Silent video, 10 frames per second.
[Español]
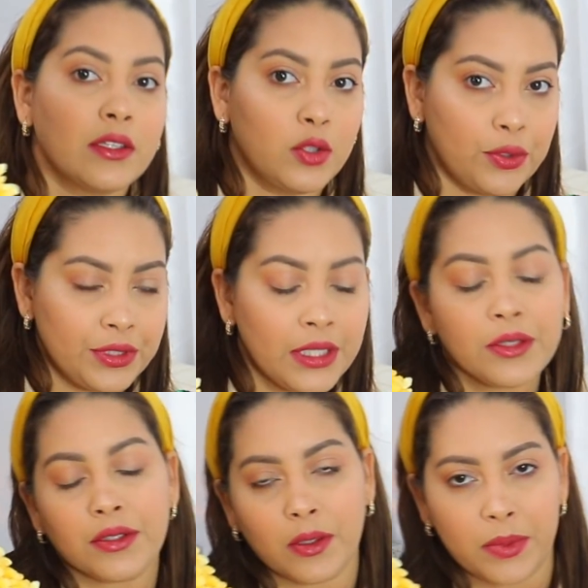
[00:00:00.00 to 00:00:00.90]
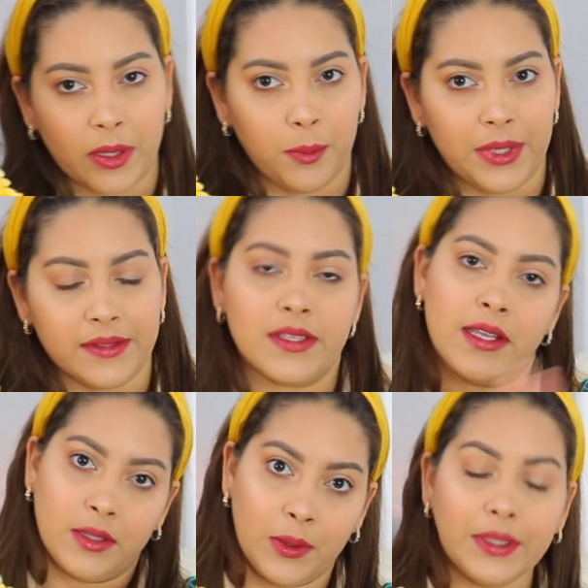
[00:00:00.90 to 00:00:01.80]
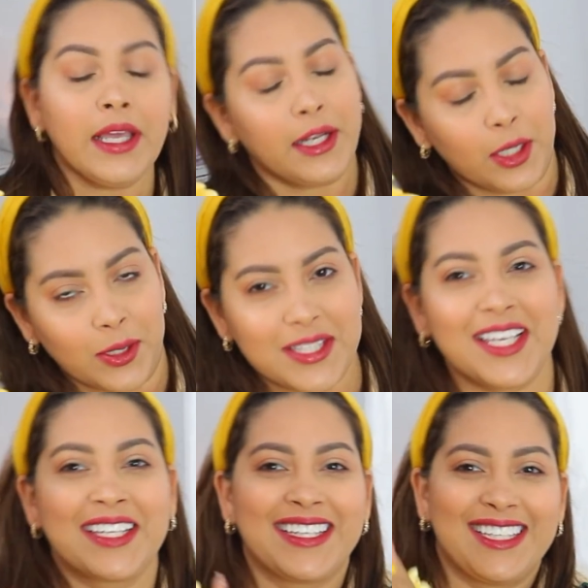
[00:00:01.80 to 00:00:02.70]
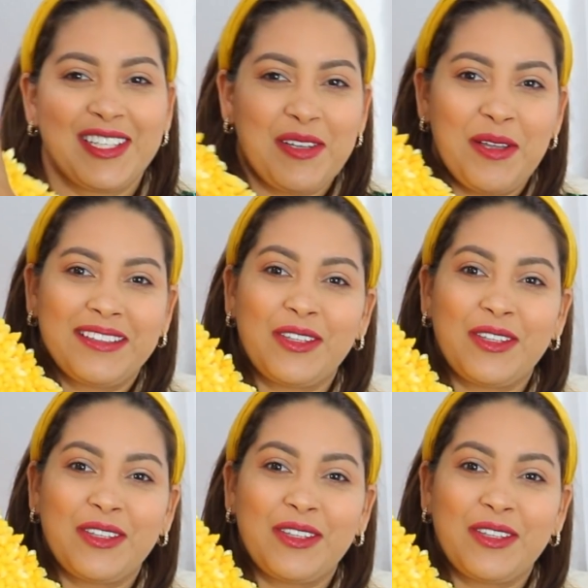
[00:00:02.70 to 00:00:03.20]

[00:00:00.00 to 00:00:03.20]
¿Dónde? Donde compraron plástico. ¿Dónde?